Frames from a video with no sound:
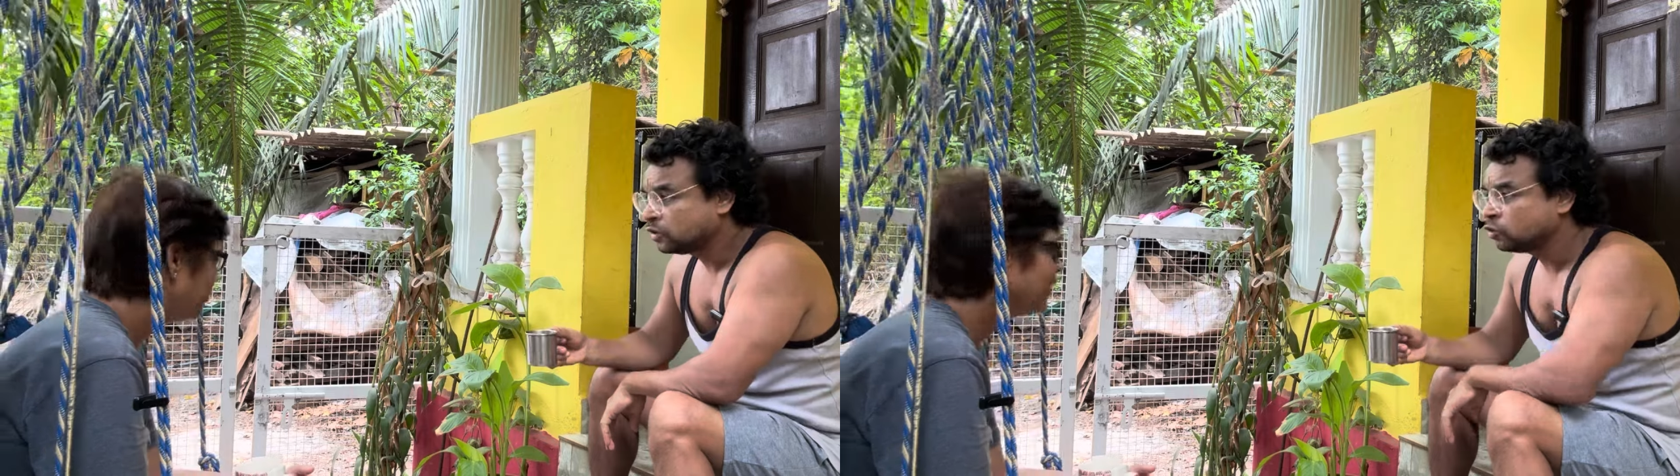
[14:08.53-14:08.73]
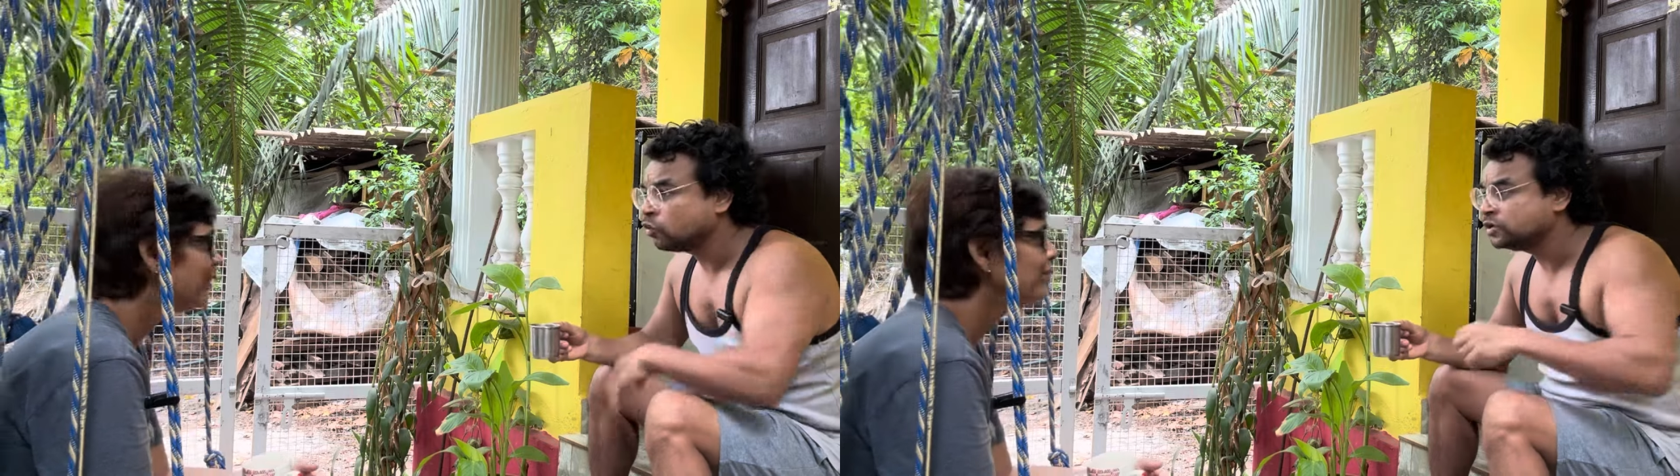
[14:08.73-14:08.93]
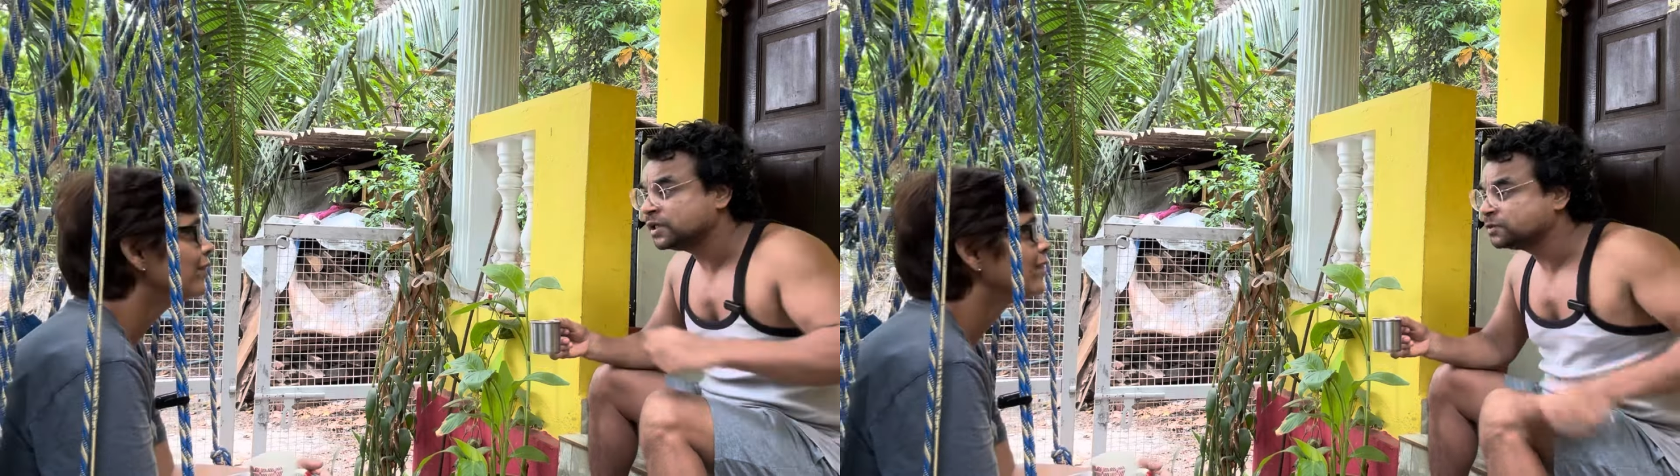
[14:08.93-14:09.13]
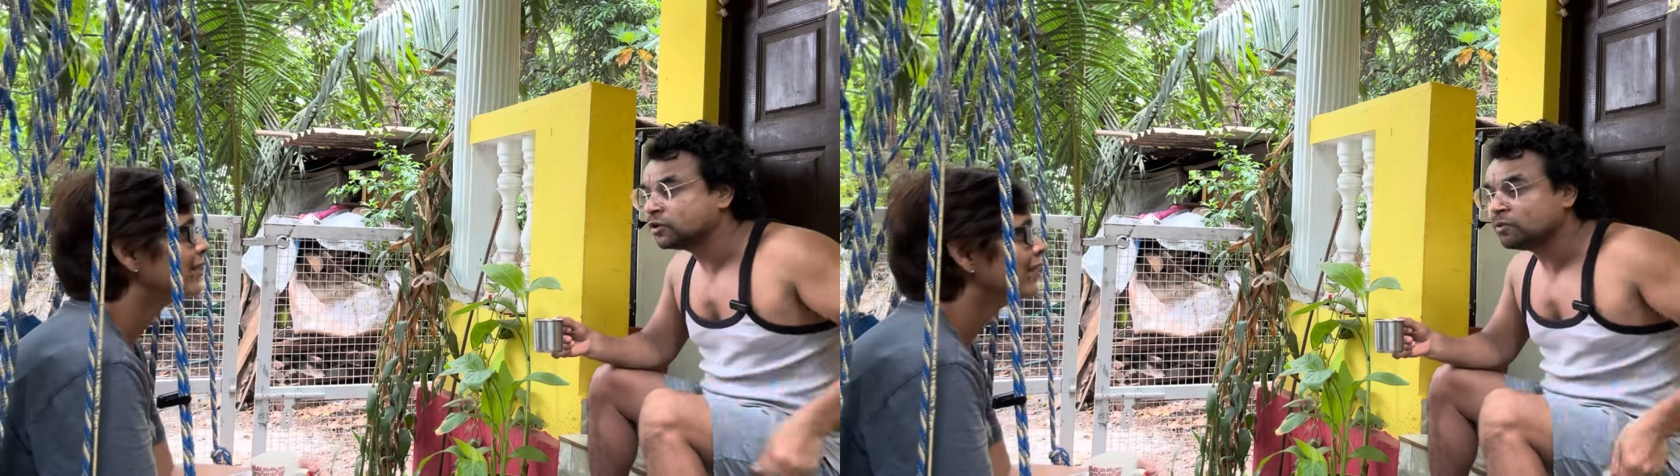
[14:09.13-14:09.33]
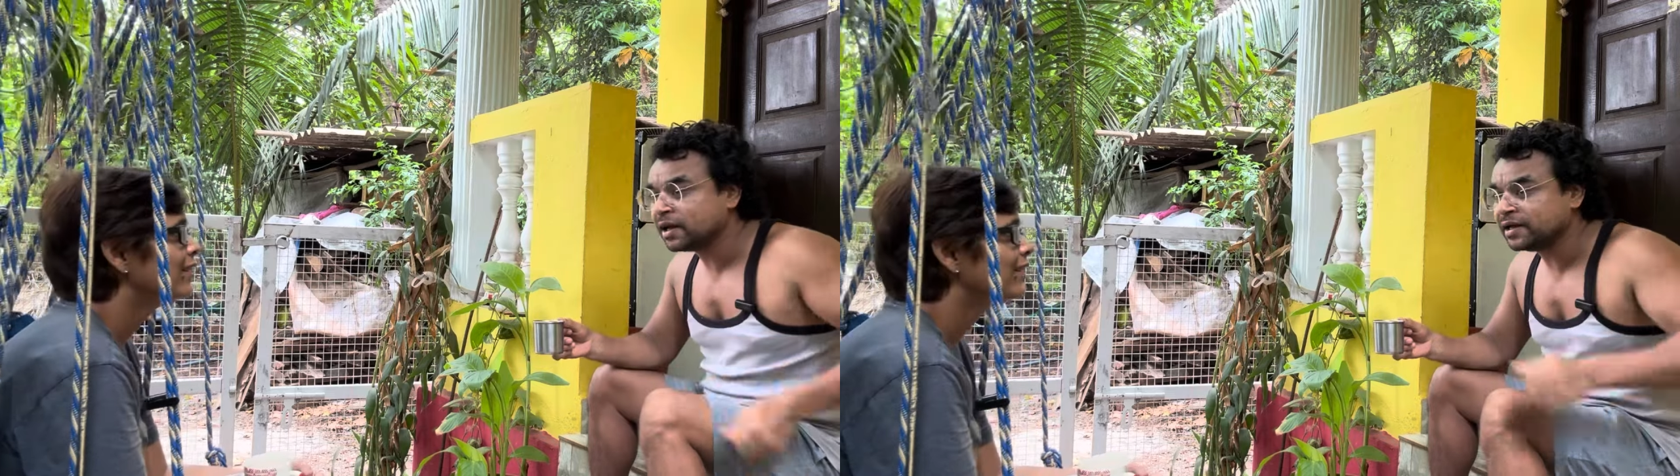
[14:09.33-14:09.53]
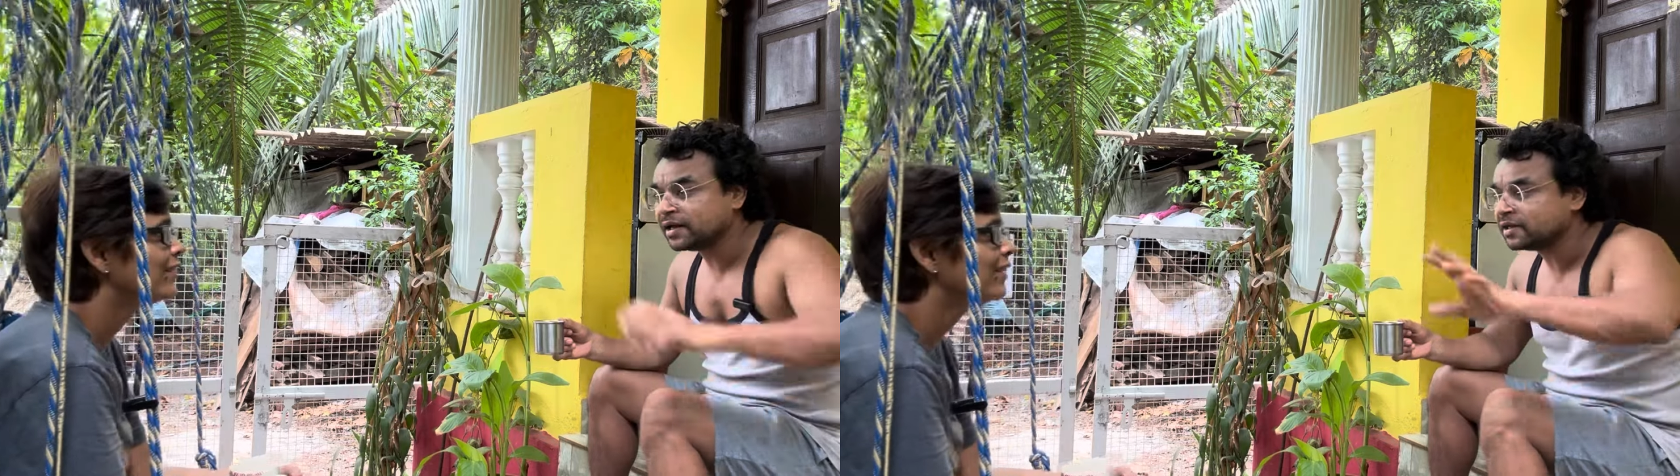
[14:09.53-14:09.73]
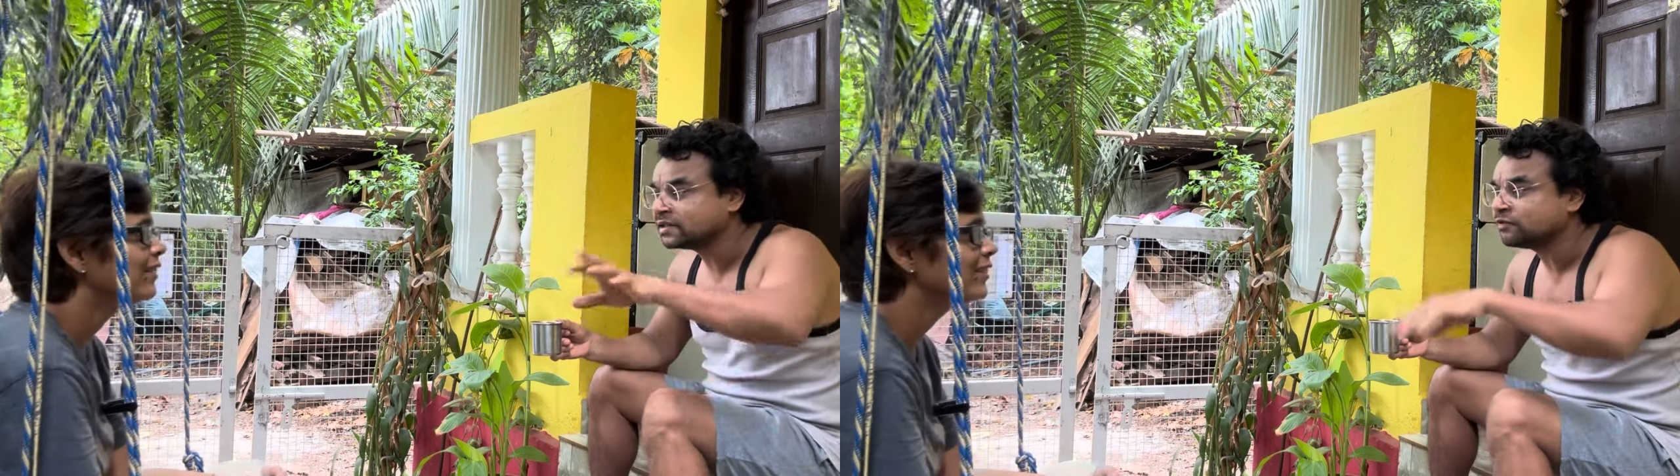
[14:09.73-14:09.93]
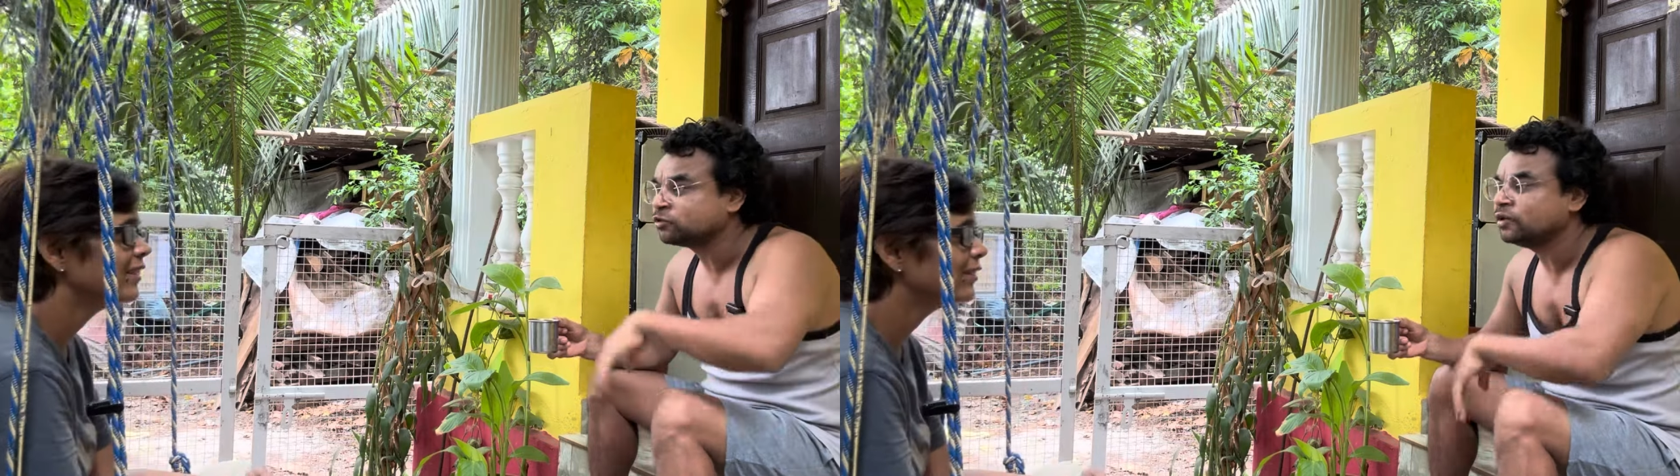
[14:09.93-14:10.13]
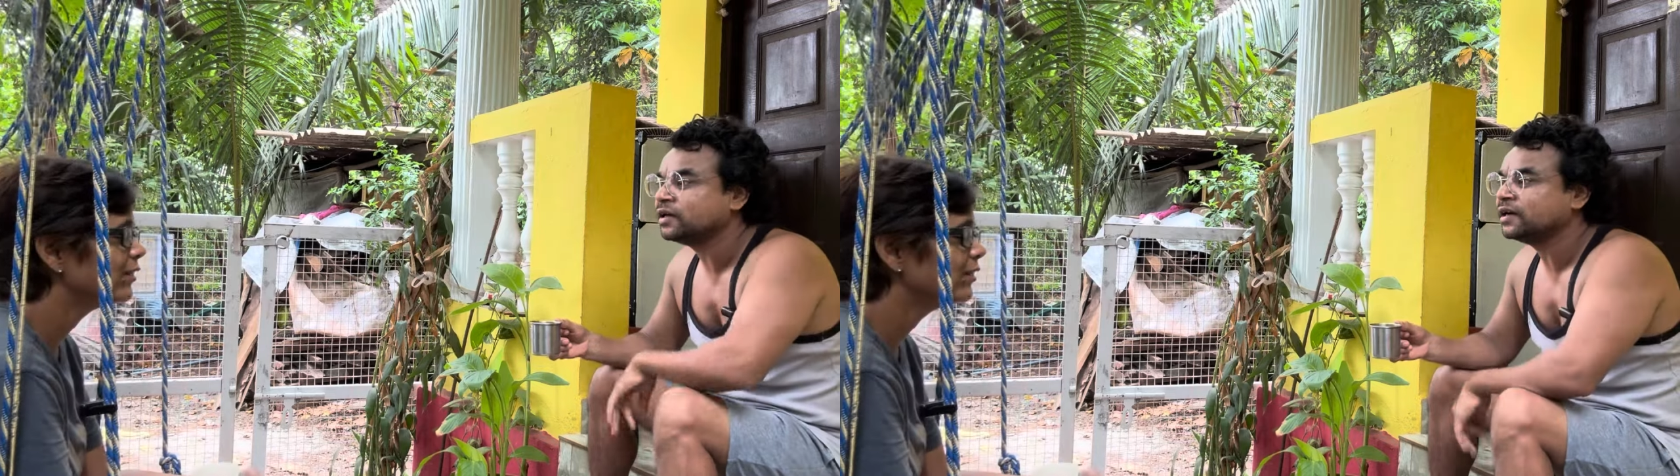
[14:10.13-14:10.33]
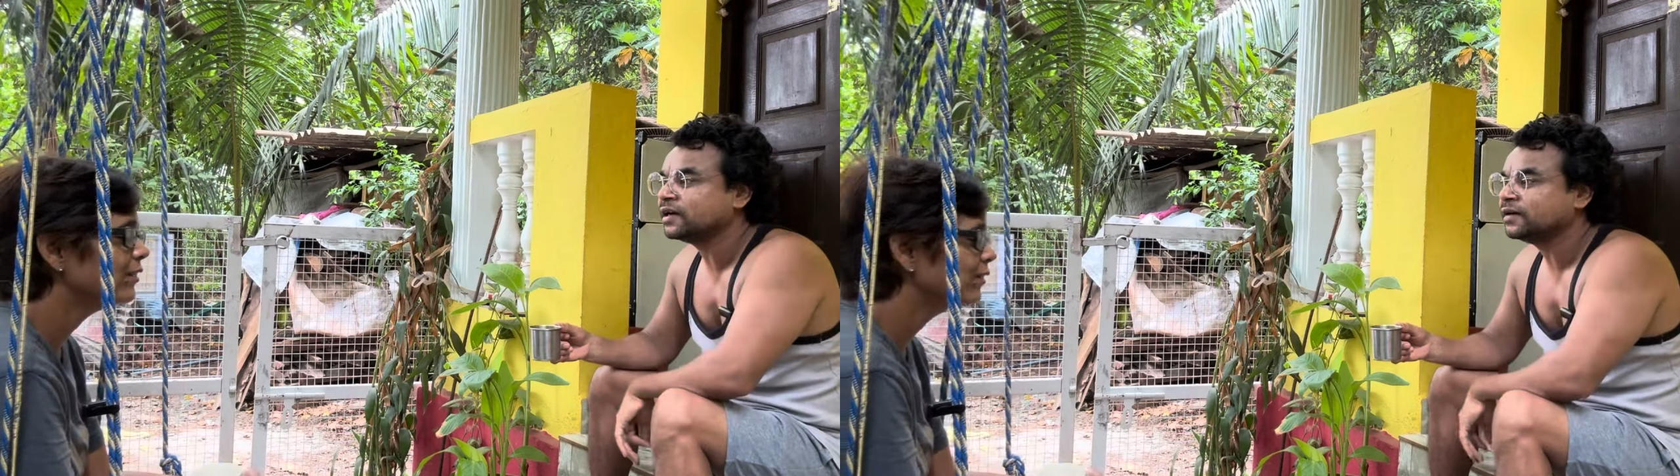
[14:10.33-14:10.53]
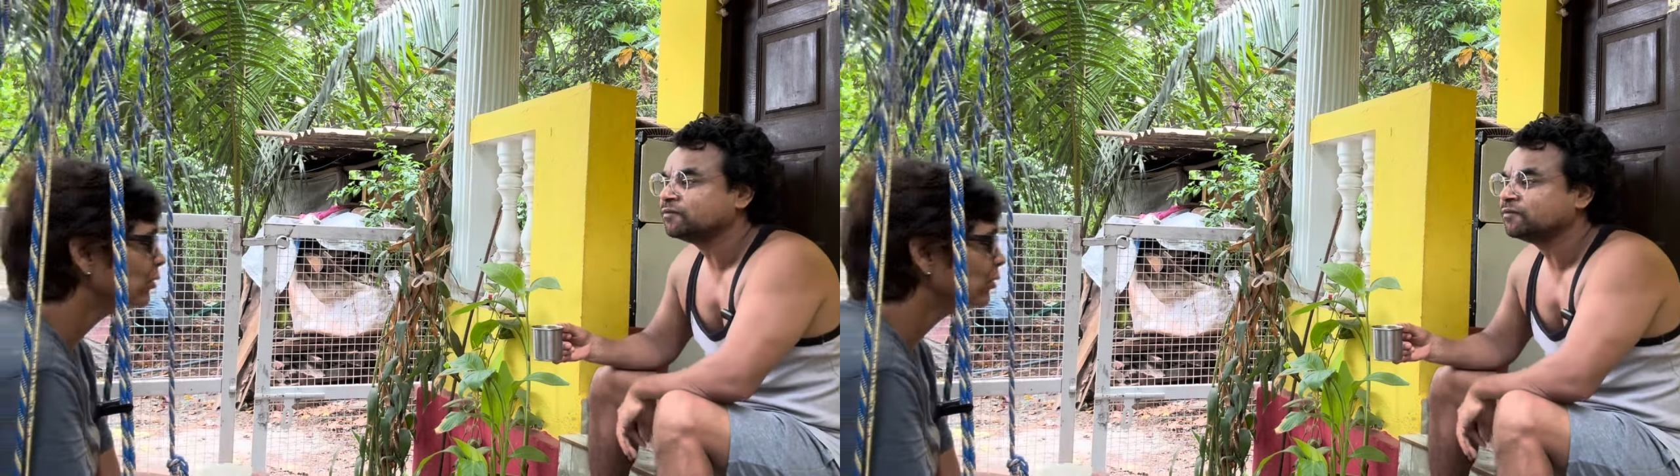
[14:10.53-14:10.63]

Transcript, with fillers: तो कोई जेब से रुमाल निकाल के साफ थोड़ी करेगा